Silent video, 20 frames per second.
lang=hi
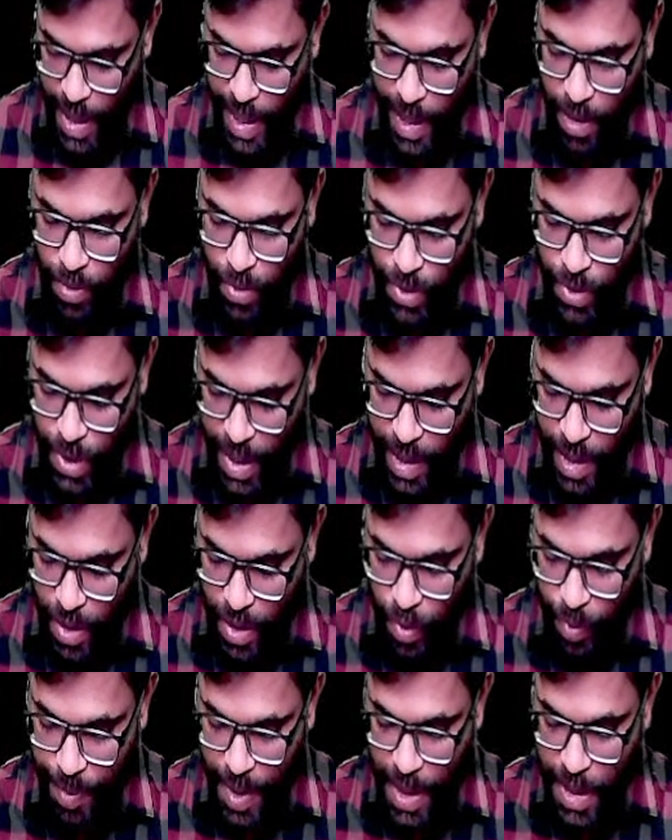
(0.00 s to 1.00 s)
एक हो जाएगा
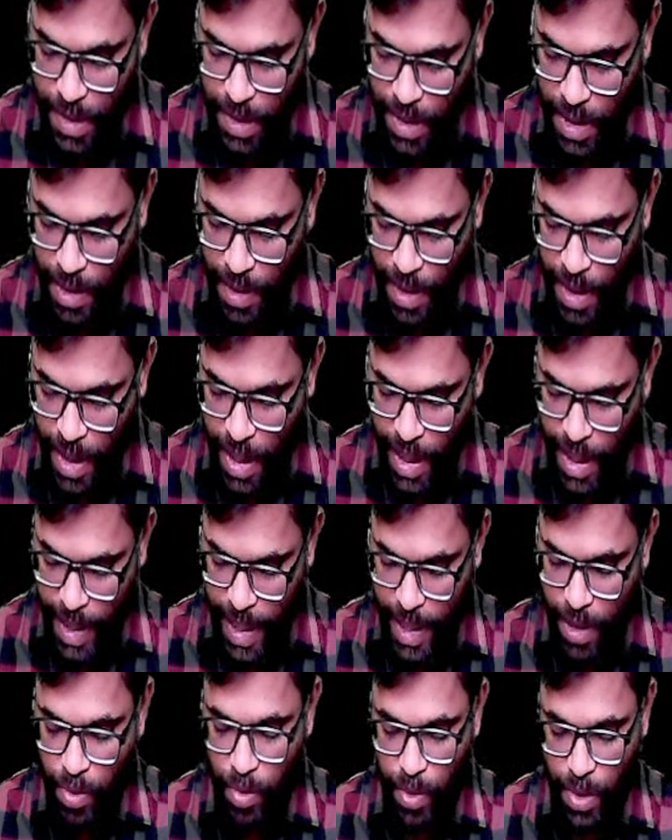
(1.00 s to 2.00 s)
यूपीएससी
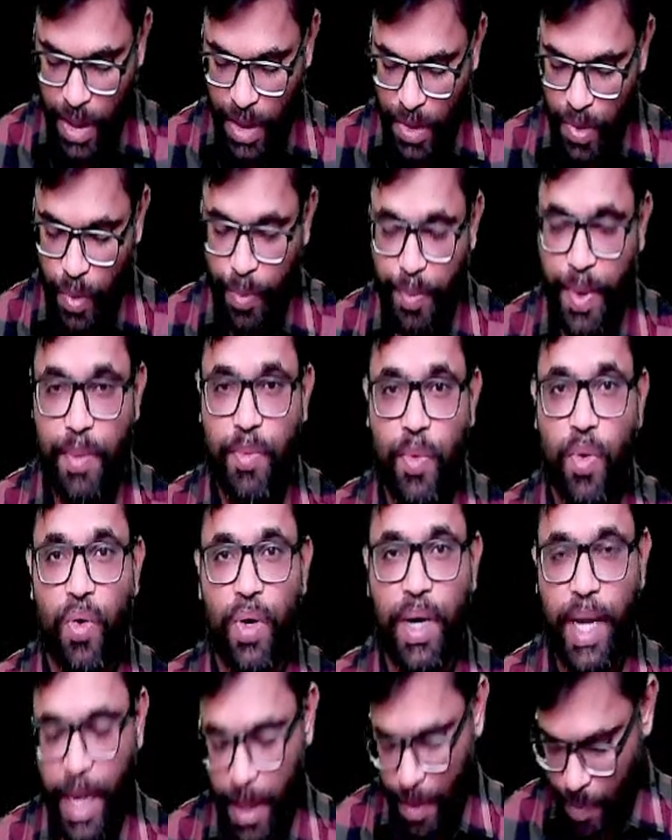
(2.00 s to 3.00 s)
एक खुद का सुप्रीम
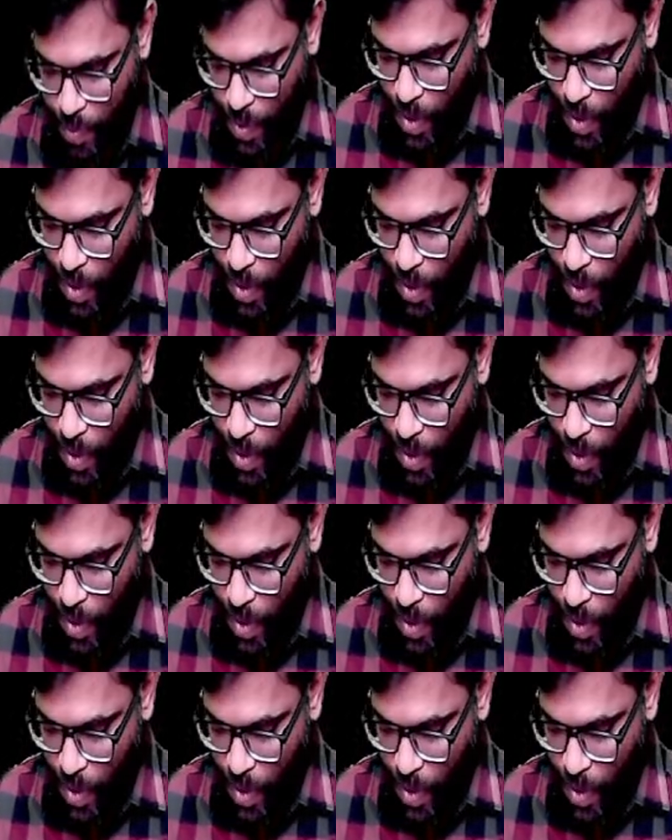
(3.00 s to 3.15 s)
कोर्ट है